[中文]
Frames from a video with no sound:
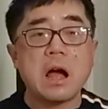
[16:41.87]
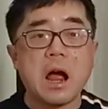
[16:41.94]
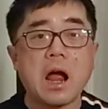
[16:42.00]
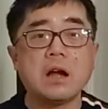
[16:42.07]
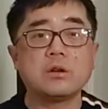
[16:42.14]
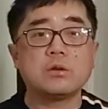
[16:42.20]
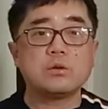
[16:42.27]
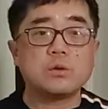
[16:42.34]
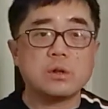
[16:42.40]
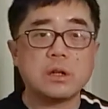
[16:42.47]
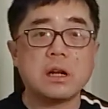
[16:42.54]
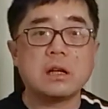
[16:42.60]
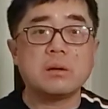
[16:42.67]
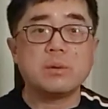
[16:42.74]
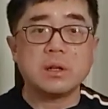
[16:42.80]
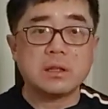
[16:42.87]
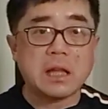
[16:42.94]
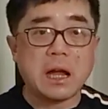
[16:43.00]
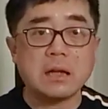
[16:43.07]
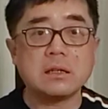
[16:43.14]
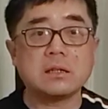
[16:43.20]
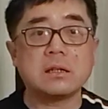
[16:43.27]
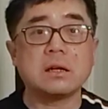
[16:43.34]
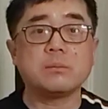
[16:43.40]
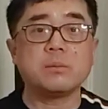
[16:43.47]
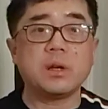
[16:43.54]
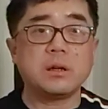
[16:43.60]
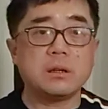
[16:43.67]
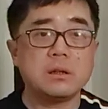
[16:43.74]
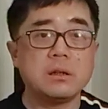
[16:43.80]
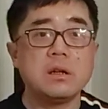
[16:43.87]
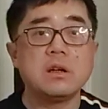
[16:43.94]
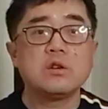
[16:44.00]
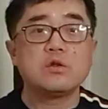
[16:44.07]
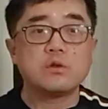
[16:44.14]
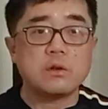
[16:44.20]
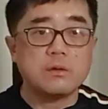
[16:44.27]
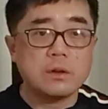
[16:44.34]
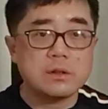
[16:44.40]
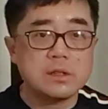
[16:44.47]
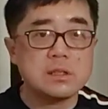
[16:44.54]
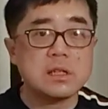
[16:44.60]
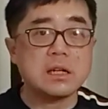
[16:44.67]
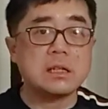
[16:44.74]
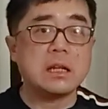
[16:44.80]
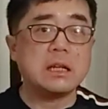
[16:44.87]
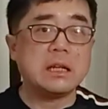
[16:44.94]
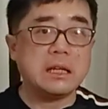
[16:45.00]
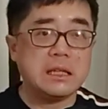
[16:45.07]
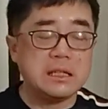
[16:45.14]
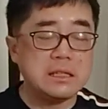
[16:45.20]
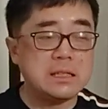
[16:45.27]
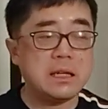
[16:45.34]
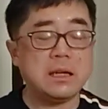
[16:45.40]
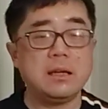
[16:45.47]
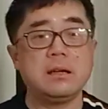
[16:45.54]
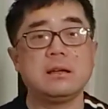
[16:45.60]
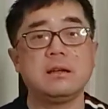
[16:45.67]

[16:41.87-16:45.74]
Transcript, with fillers: 还是说坐下来跟别人谈一下，让别人双方增加一点理解？